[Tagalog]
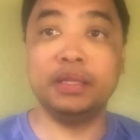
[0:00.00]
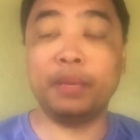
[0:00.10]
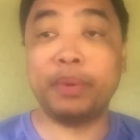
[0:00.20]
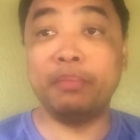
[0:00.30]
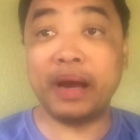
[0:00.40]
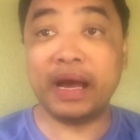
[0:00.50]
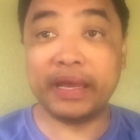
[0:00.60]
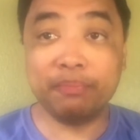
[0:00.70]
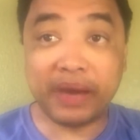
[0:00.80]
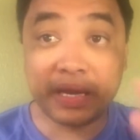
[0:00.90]
na
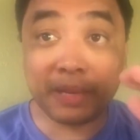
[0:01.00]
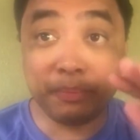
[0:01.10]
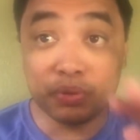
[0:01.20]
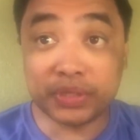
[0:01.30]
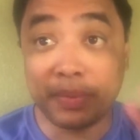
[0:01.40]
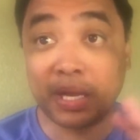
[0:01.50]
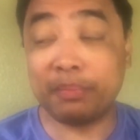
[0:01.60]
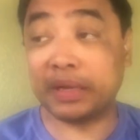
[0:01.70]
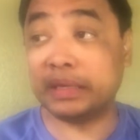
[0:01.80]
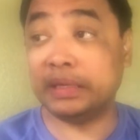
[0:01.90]
pabahay para po sa mga
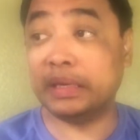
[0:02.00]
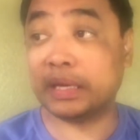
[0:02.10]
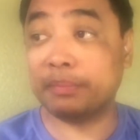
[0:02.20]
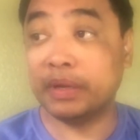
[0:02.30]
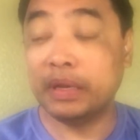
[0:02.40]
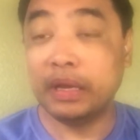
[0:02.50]
mahihirap